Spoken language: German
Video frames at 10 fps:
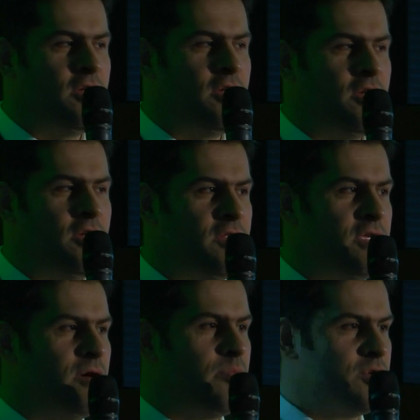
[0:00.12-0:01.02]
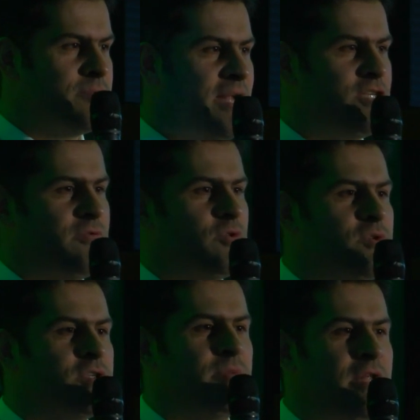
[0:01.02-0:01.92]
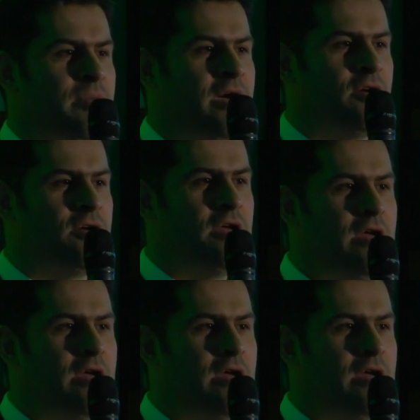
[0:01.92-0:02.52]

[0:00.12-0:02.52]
Das Jahr ist noch jung, doch die Saison für